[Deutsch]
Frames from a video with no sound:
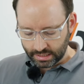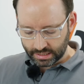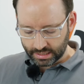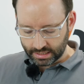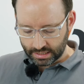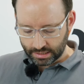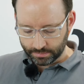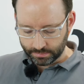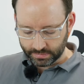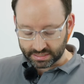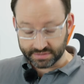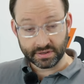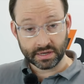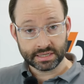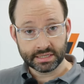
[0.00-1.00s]
Ähm,
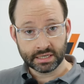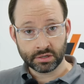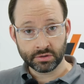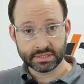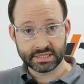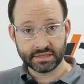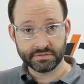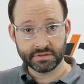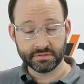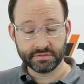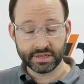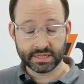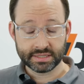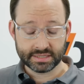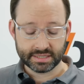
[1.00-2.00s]
das war Gira auch sehr viel
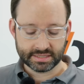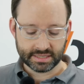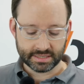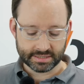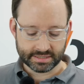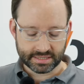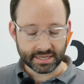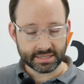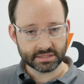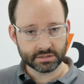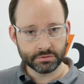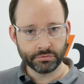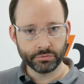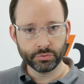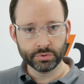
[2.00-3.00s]
wert, dass das
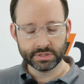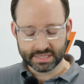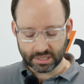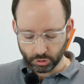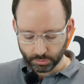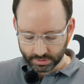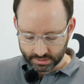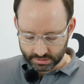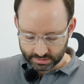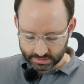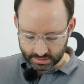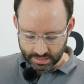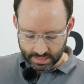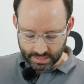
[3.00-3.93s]
Tastgefühl sauber ist.